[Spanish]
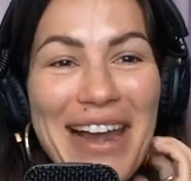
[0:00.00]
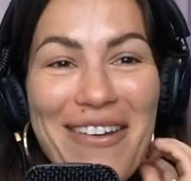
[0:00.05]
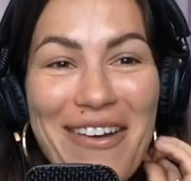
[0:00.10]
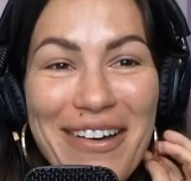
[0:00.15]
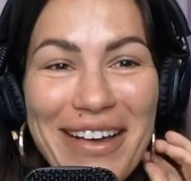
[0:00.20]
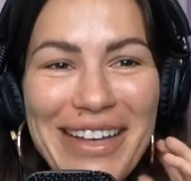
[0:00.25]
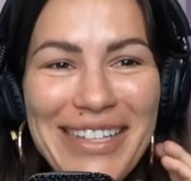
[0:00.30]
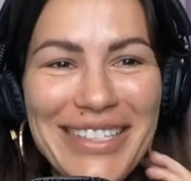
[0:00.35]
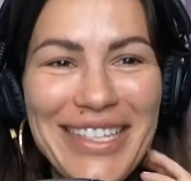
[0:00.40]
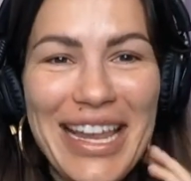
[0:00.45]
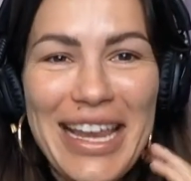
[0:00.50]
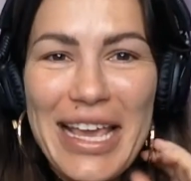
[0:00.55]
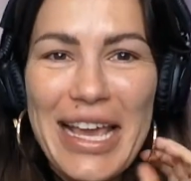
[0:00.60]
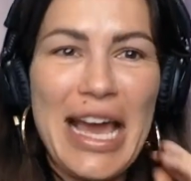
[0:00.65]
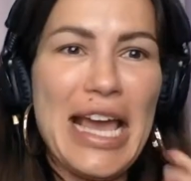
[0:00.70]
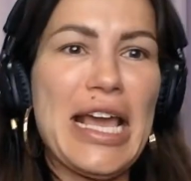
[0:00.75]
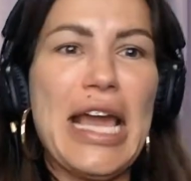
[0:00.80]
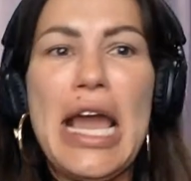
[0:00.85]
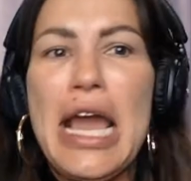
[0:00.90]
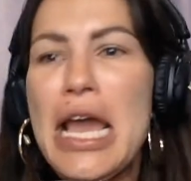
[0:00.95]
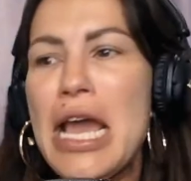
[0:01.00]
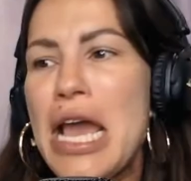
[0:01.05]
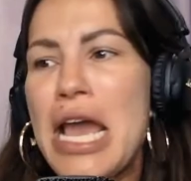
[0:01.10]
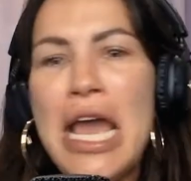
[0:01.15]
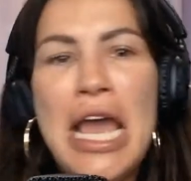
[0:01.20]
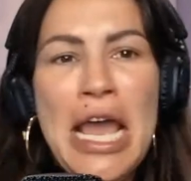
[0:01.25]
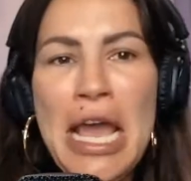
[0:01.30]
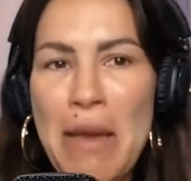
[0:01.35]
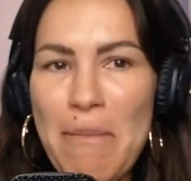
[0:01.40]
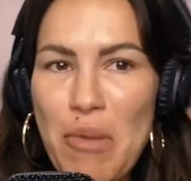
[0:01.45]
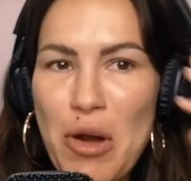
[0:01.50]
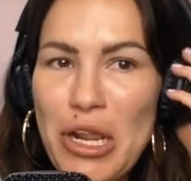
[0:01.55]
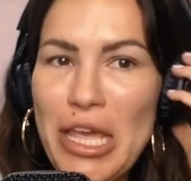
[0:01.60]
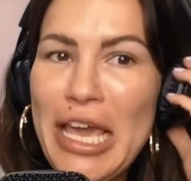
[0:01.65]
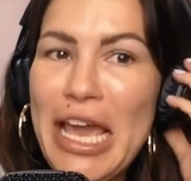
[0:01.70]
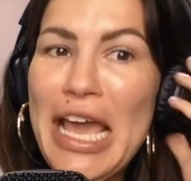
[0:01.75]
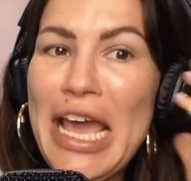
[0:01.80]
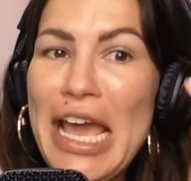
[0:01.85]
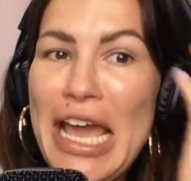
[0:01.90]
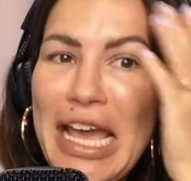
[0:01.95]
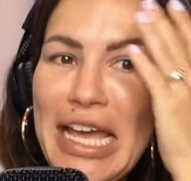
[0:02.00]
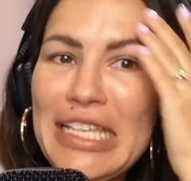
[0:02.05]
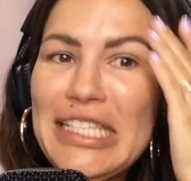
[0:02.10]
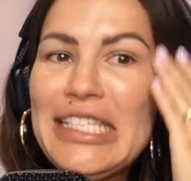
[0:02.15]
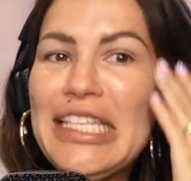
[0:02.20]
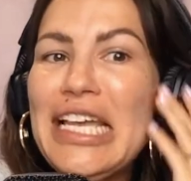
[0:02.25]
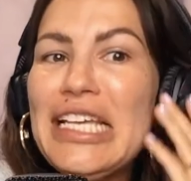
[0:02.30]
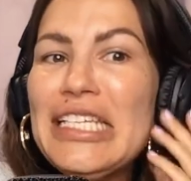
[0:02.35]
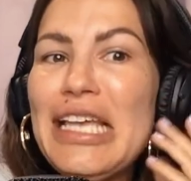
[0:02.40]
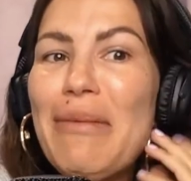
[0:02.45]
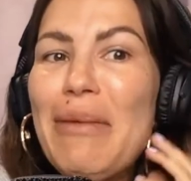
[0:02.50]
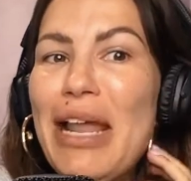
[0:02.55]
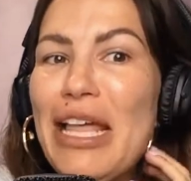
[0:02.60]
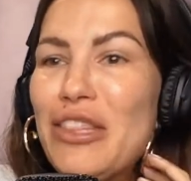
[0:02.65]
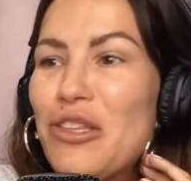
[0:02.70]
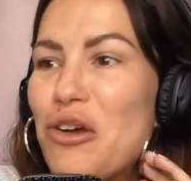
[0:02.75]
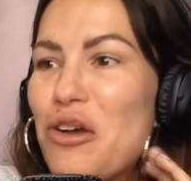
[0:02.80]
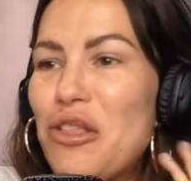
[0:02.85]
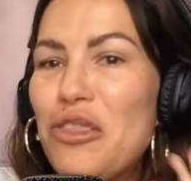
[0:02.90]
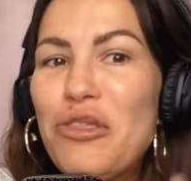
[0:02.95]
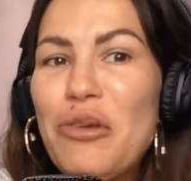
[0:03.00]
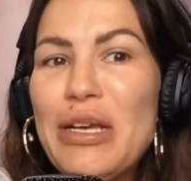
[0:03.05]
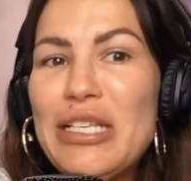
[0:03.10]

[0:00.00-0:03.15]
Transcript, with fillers: loca histérica y que, ¿por qué estás hablando con tu